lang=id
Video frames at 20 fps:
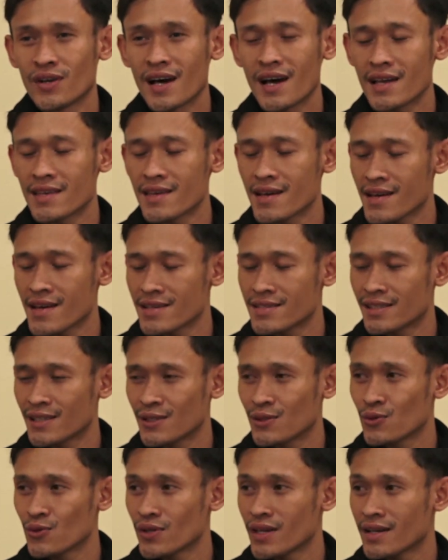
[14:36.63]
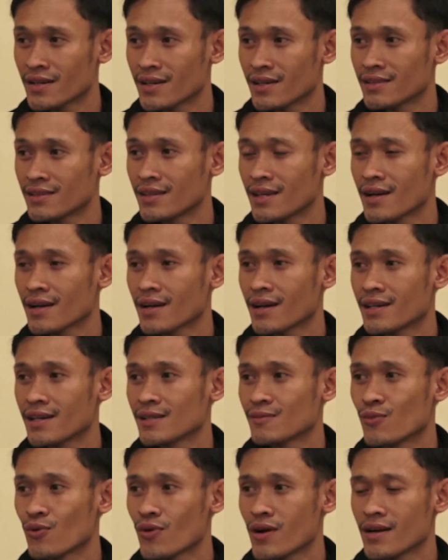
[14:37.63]
hanya residu yang nanti akan
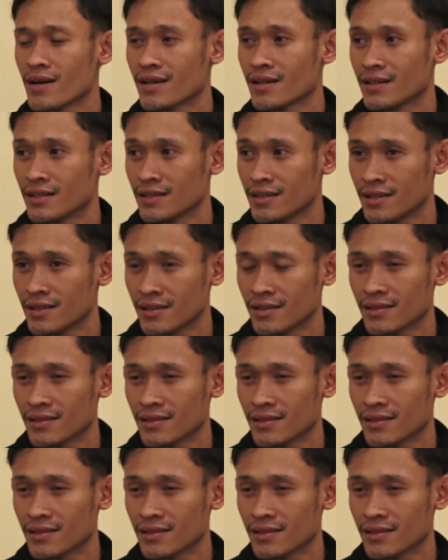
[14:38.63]
dibuang ke